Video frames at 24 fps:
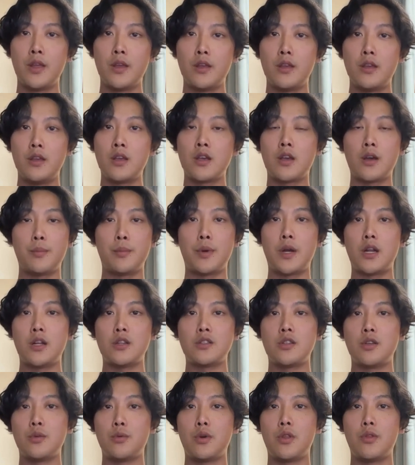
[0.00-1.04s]
Em
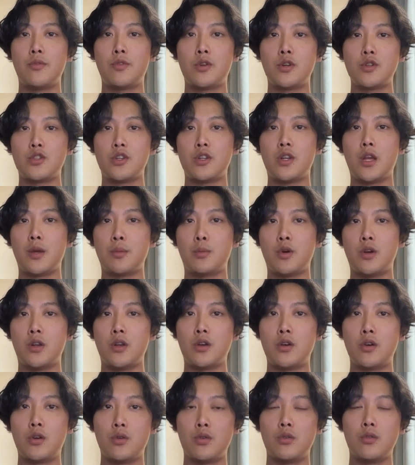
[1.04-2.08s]
comparação com a versão
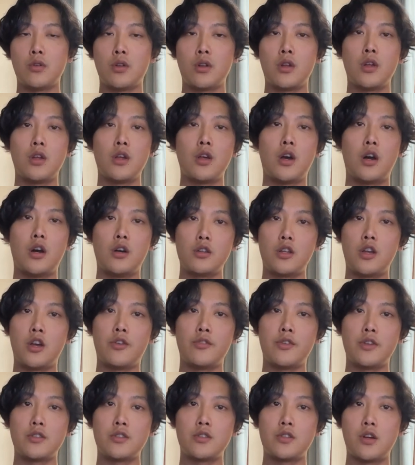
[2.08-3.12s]
8.0,
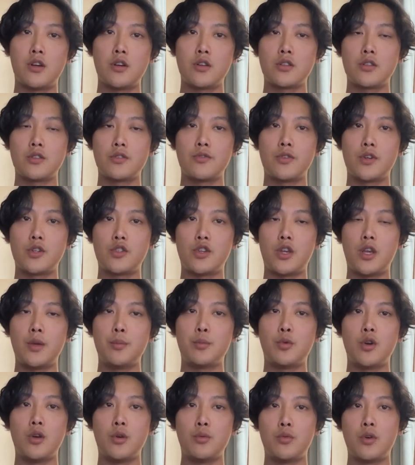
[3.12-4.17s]
versão 8.1 do
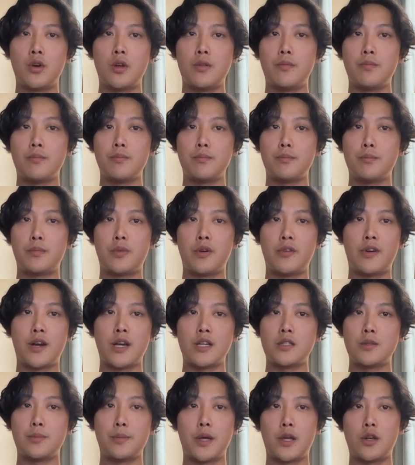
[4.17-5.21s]
OnlyOffice 2
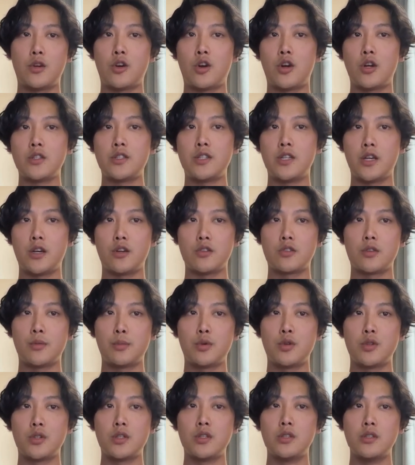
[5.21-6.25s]
oferece melhor suporte
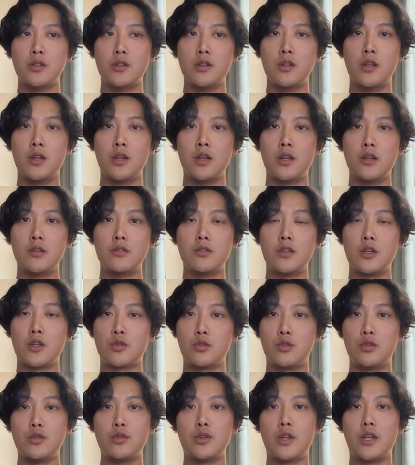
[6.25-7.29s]
RTL,
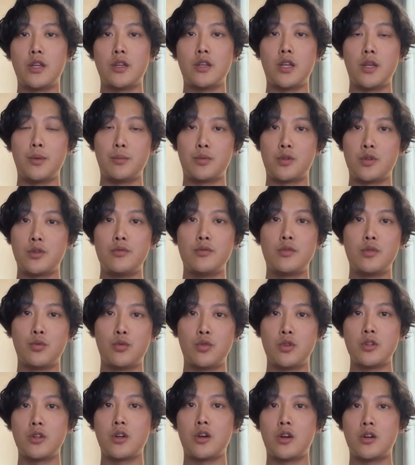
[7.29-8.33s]
incluindo ordem de
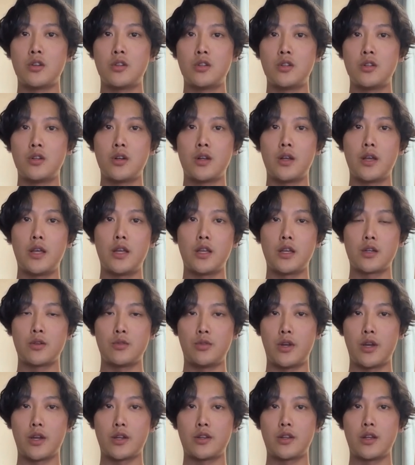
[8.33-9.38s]
palavras aprimorada e
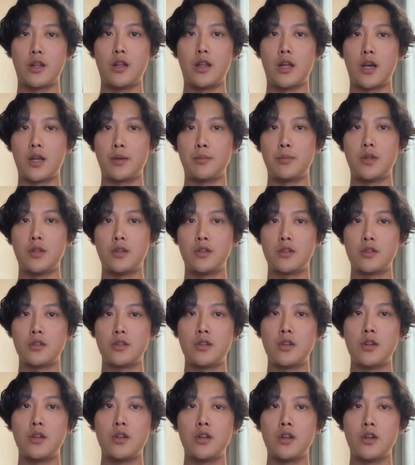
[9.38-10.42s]
alinhamento correto para
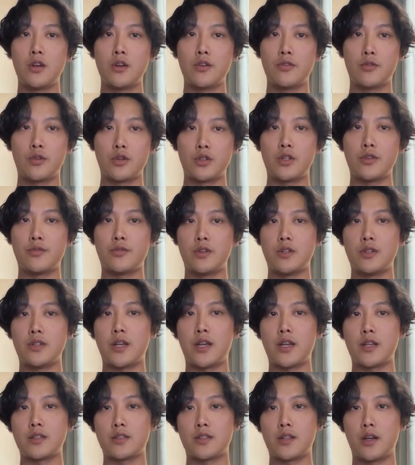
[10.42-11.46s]
diferentes tipos de
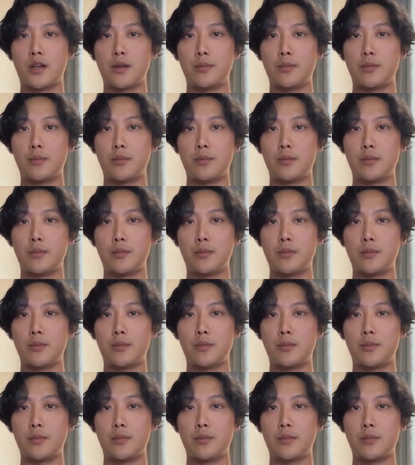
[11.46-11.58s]
texto.